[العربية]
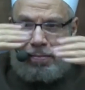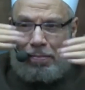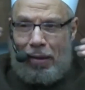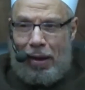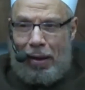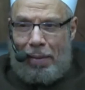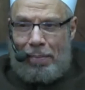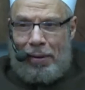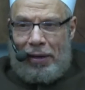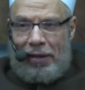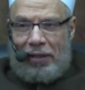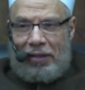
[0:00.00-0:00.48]

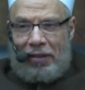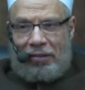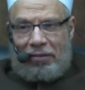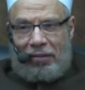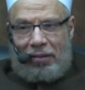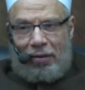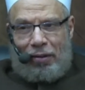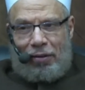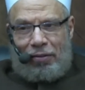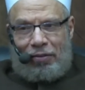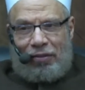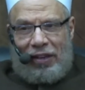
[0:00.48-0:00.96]
ما بين
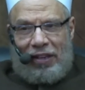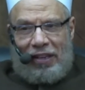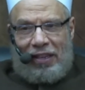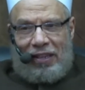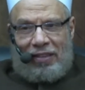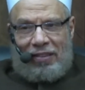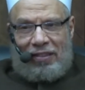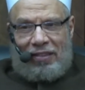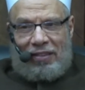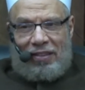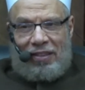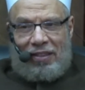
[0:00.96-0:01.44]
طرفين
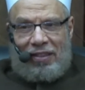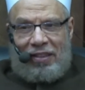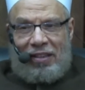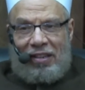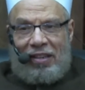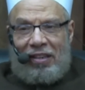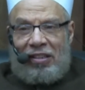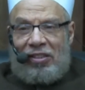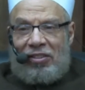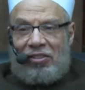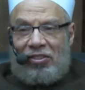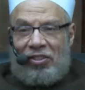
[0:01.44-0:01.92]

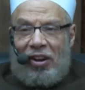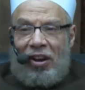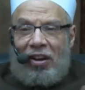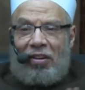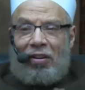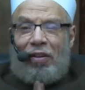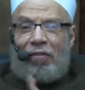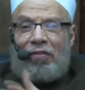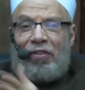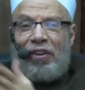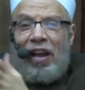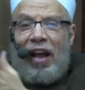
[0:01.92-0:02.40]

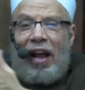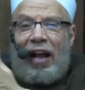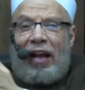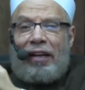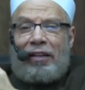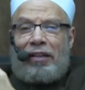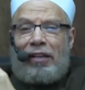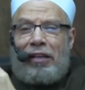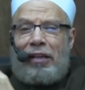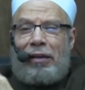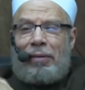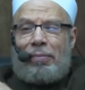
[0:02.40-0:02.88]
ظهر في
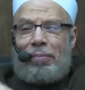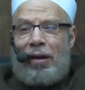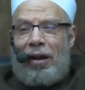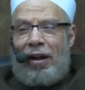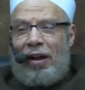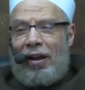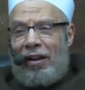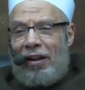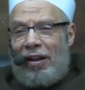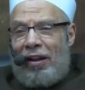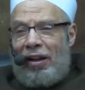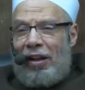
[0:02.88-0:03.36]

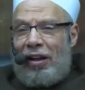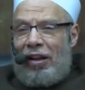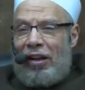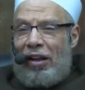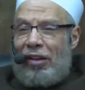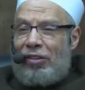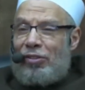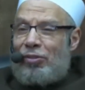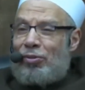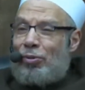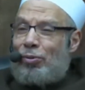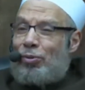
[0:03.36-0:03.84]
أحدهما
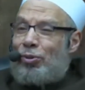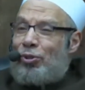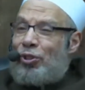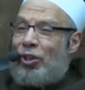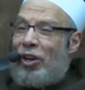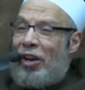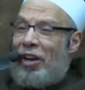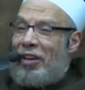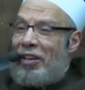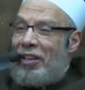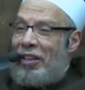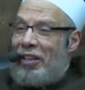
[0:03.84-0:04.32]
قصد
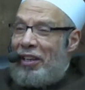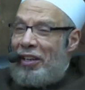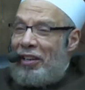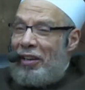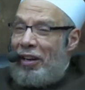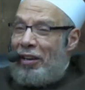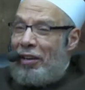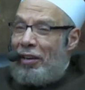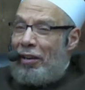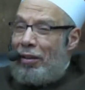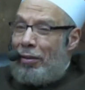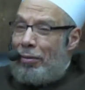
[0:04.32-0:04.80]
الشارع
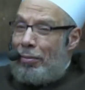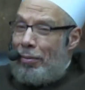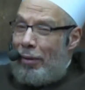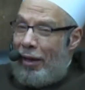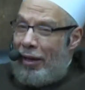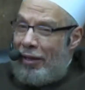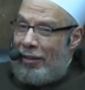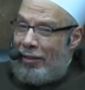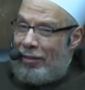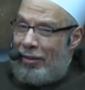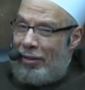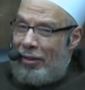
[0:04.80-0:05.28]
إلى
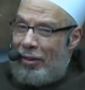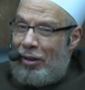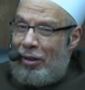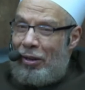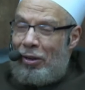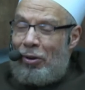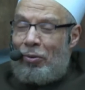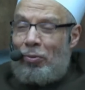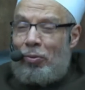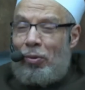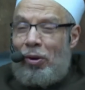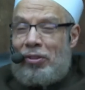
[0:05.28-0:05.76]
الإثبات
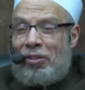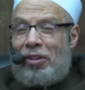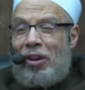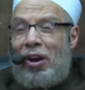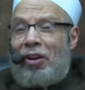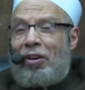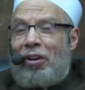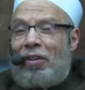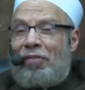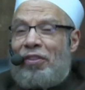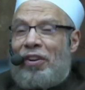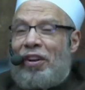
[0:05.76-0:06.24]

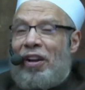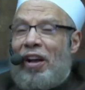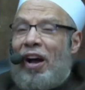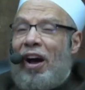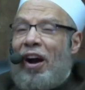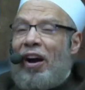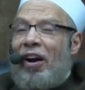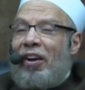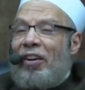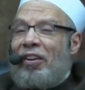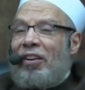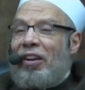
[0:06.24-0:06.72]
وظهر في
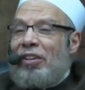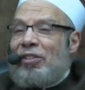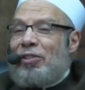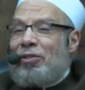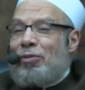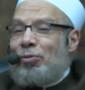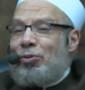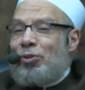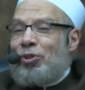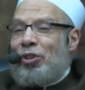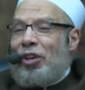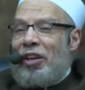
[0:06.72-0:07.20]
الآخر
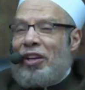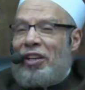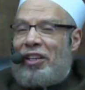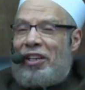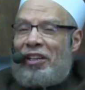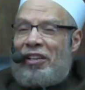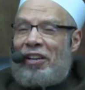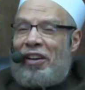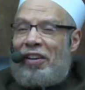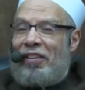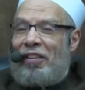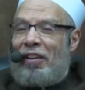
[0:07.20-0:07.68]
قصد الشارع
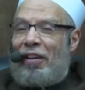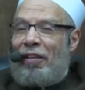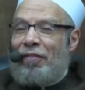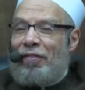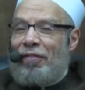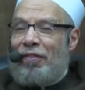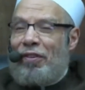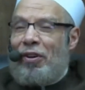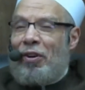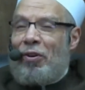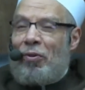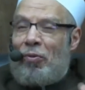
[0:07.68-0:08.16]
إلى
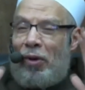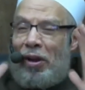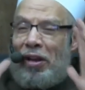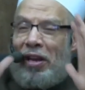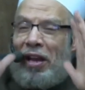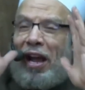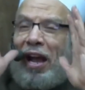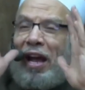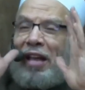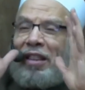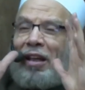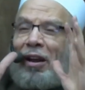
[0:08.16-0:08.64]
النفي
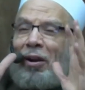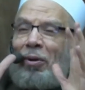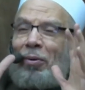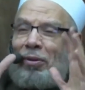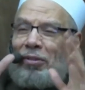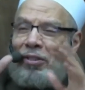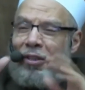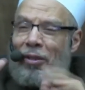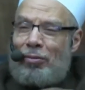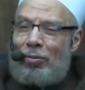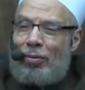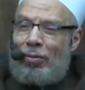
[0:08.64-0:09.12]
وهي هذا
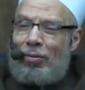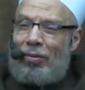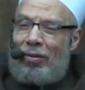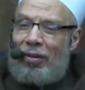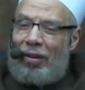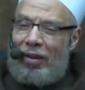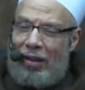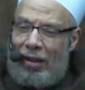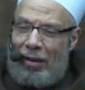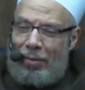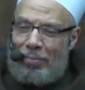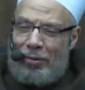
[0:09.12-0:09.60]
الوسط
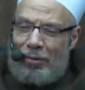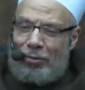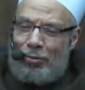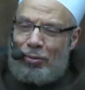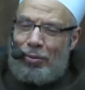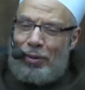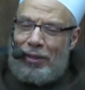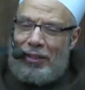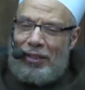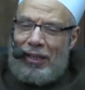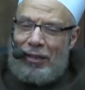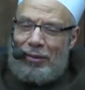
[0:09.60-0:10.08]
الغامض
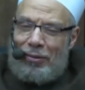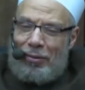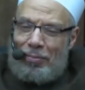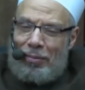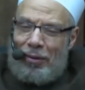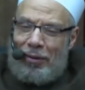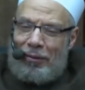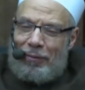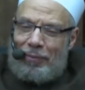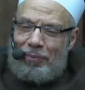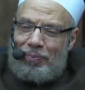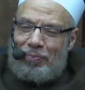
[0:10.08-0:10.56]

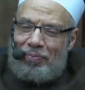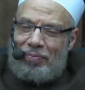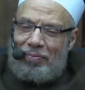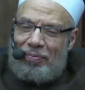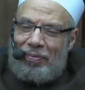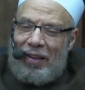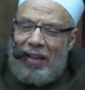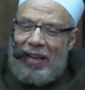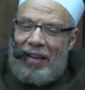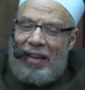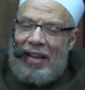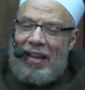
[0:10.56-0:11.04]
بينهما
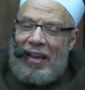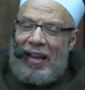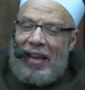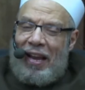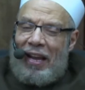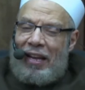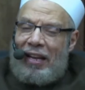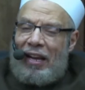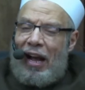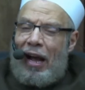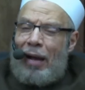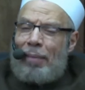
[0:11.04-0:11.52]

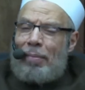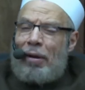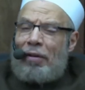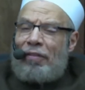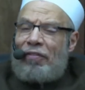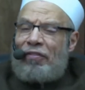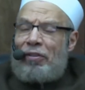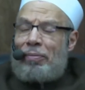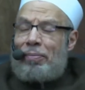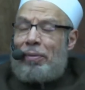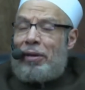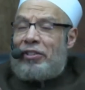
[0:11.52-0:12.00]
العمل
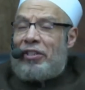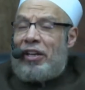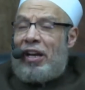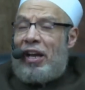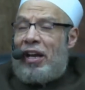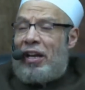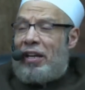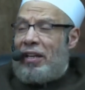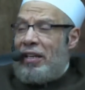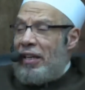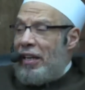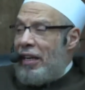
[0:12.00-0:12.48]
في
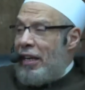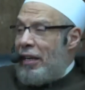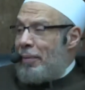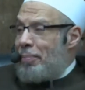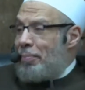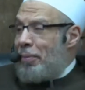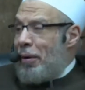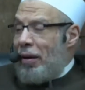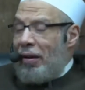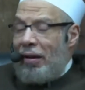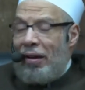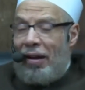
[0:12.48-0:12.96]
مجال
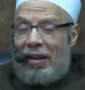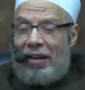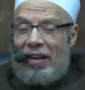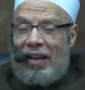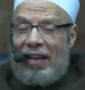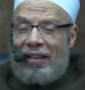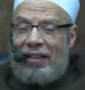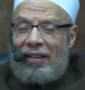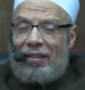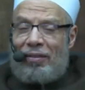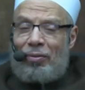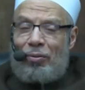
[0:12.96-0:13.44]

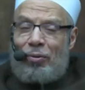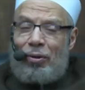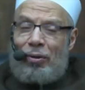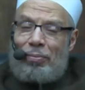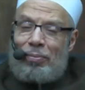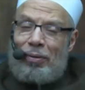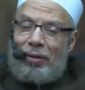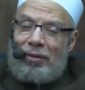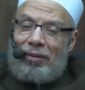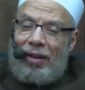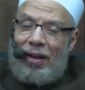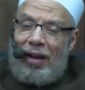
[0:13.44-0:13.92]
البقالات
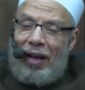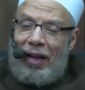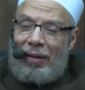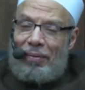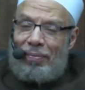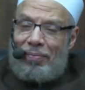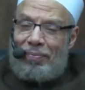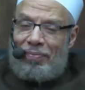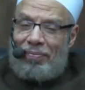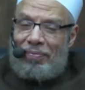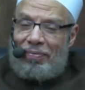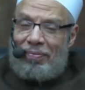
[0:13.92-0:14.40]
والمطاعم